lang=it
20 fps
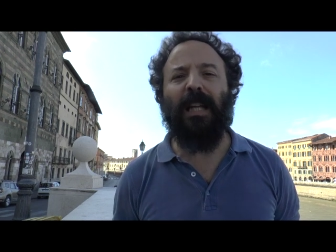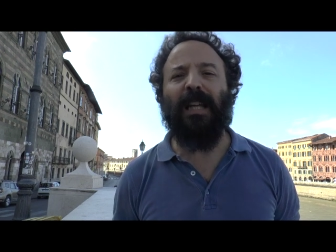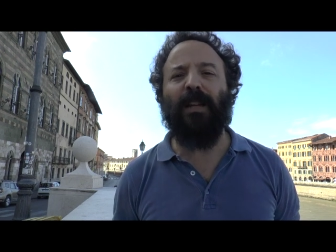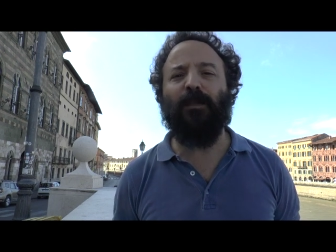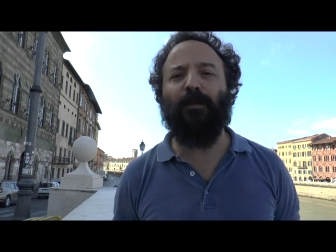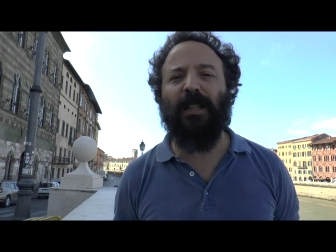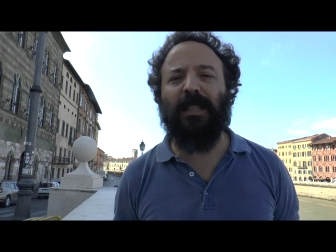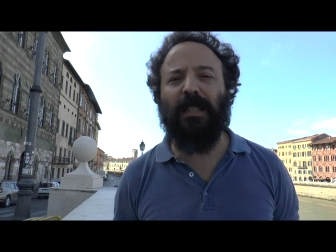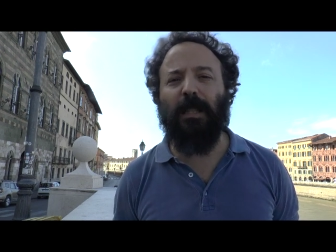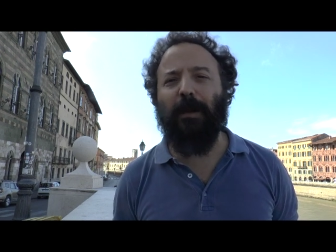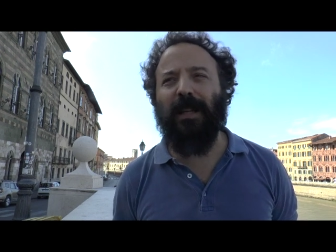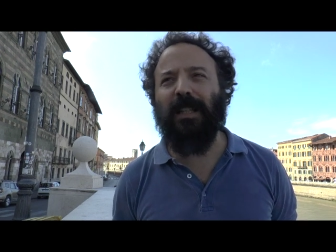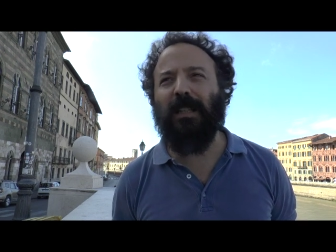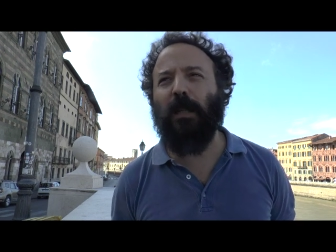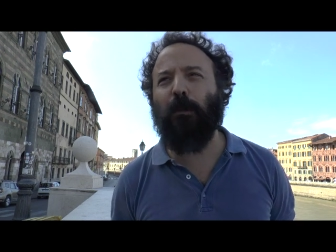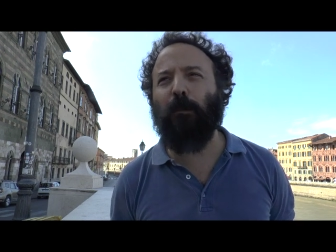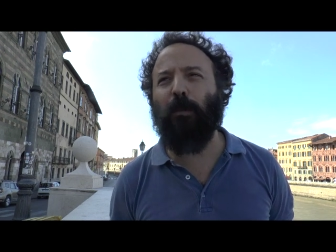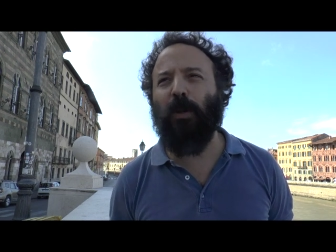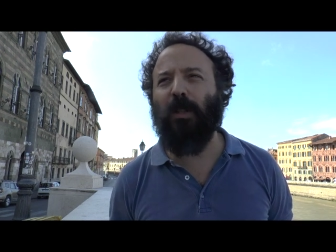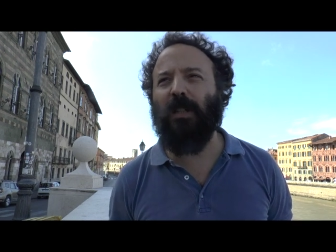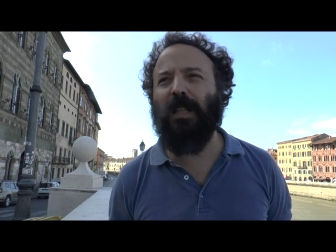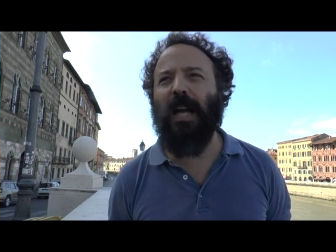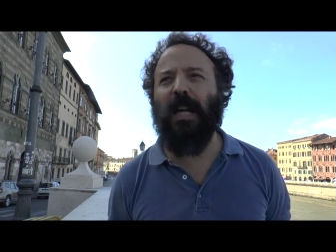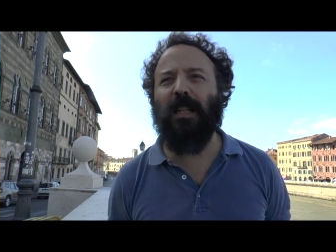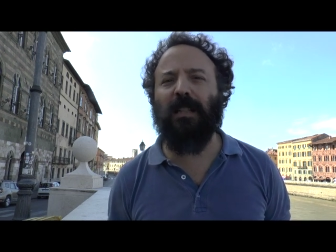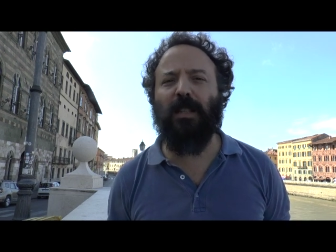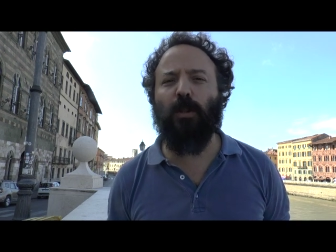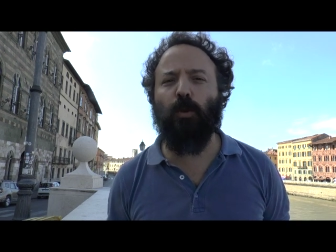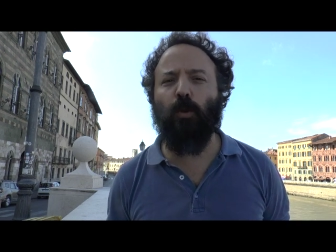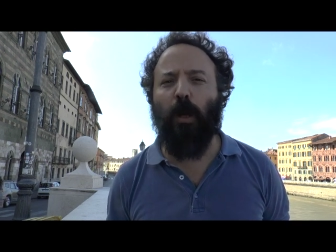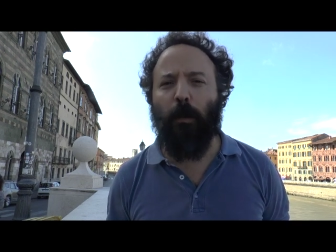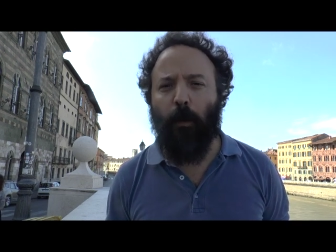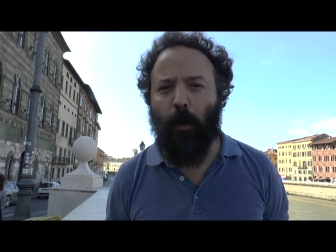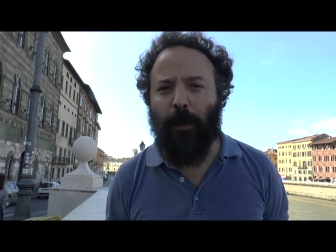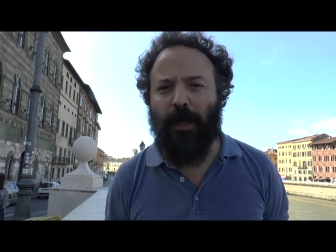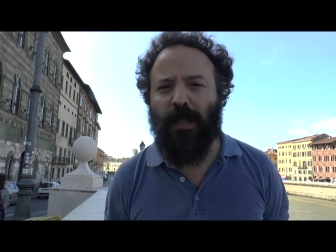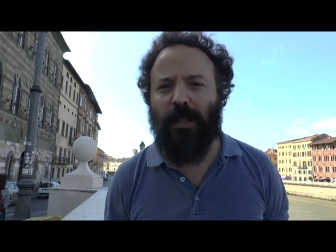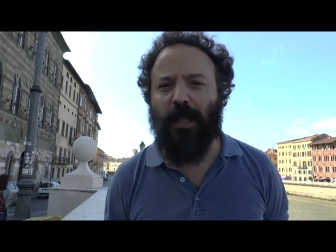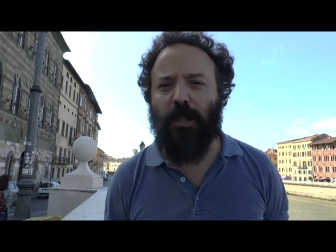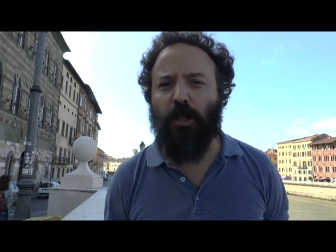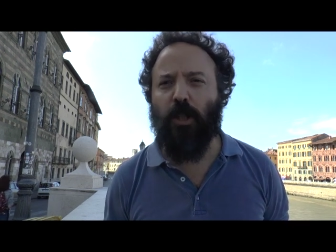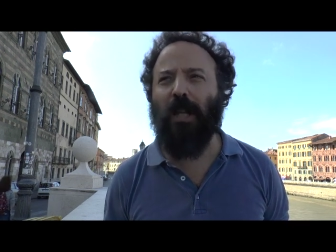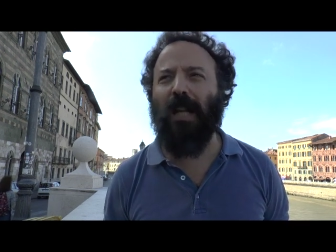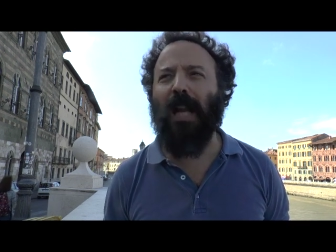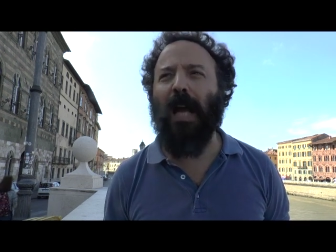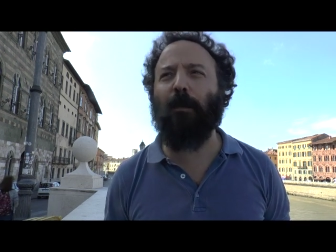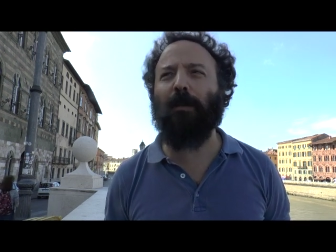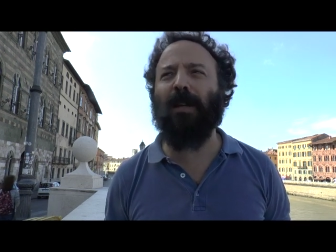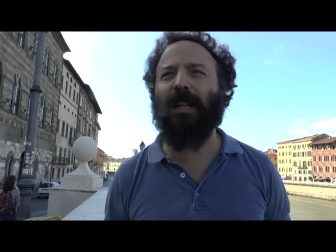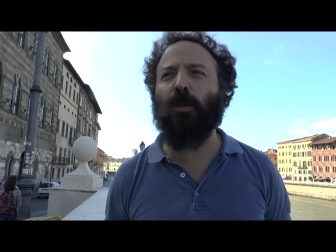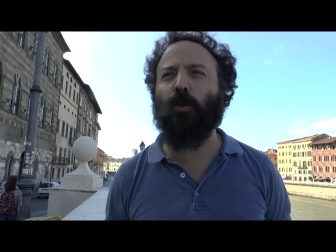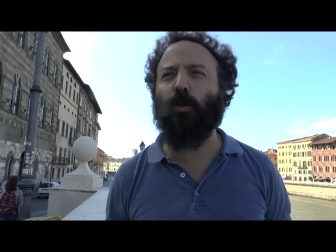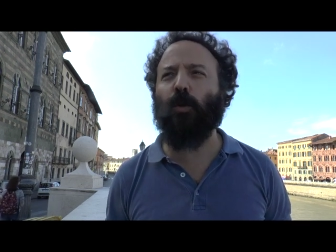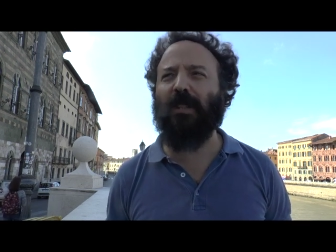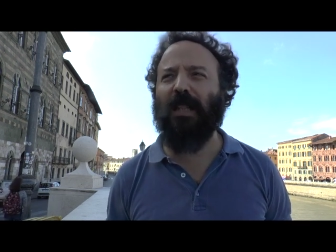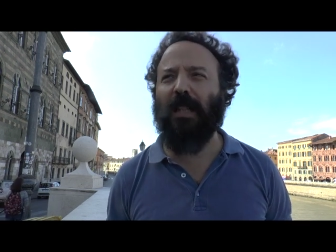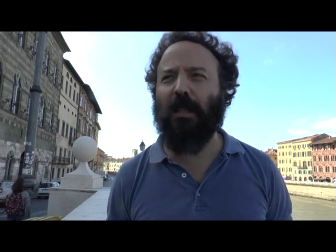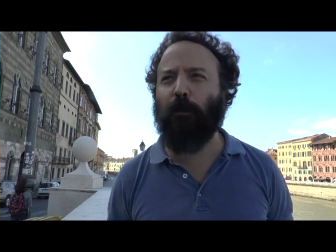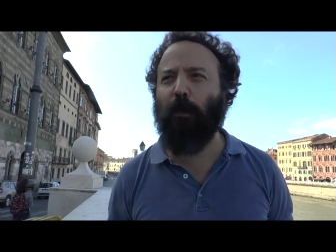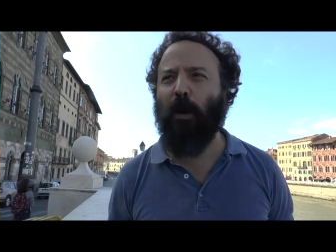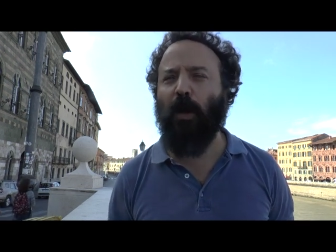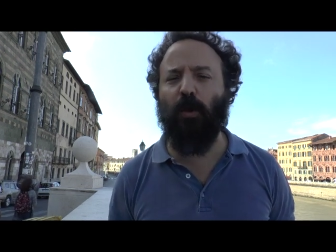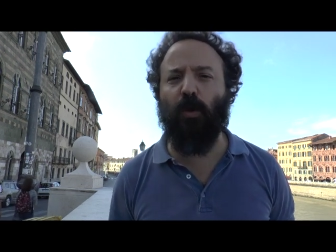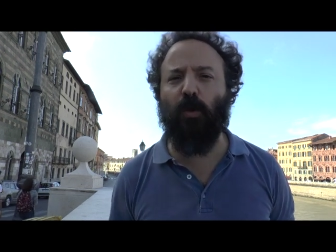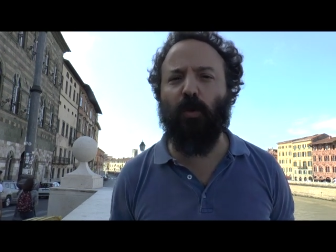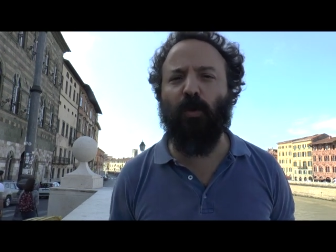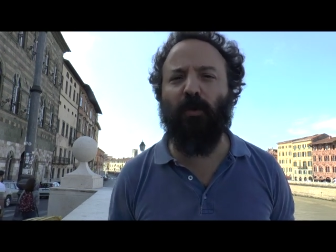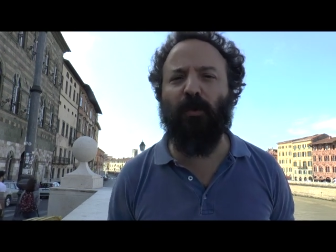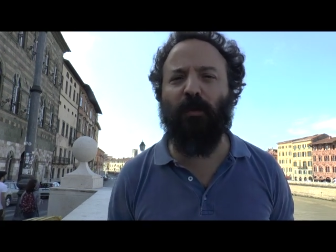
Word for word: Investimenti importanti sulle mobilità ciclabili e sul trasporto su